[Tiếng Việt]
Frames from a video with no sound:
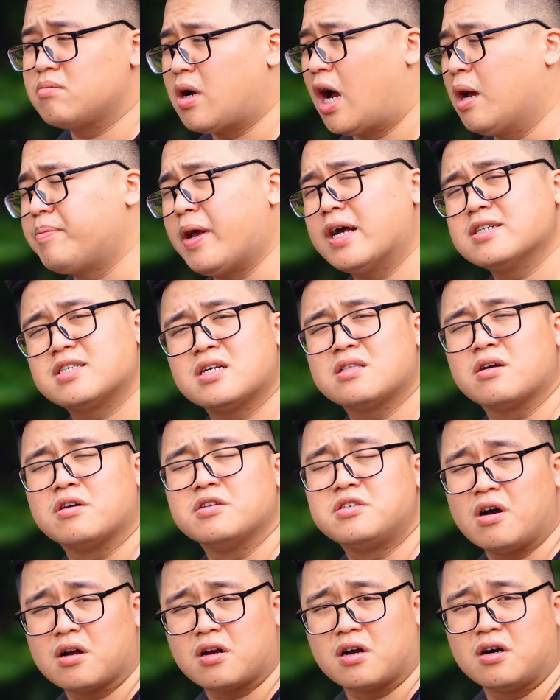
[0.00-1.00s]
APS-C
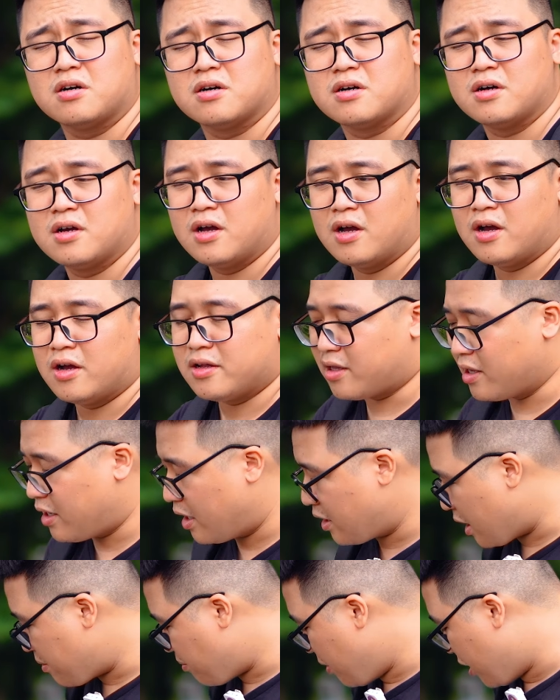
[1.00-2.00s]
tới trước cơ. Thế
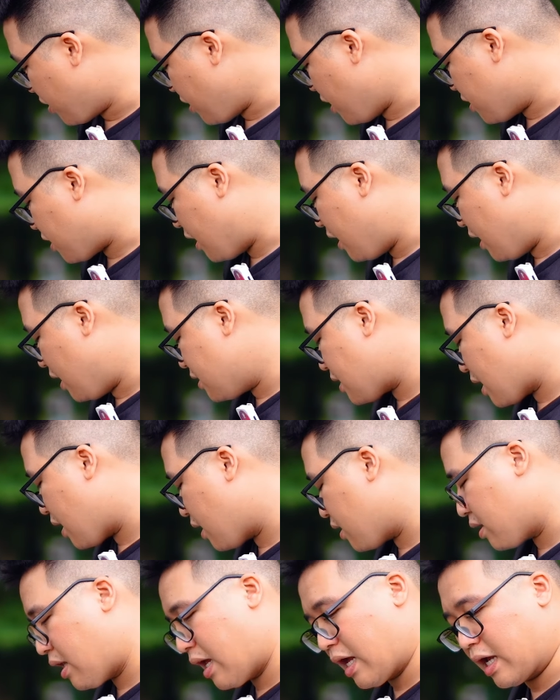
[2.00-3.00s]
nên mình có thể thấy là
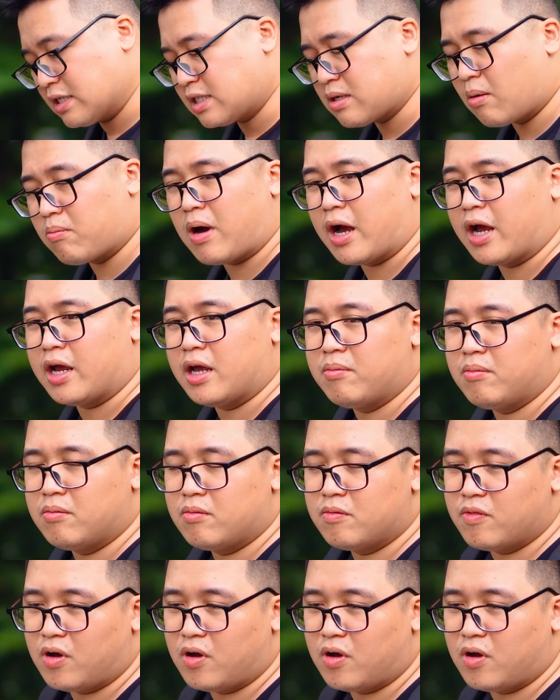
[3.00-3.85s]
cái dòng máy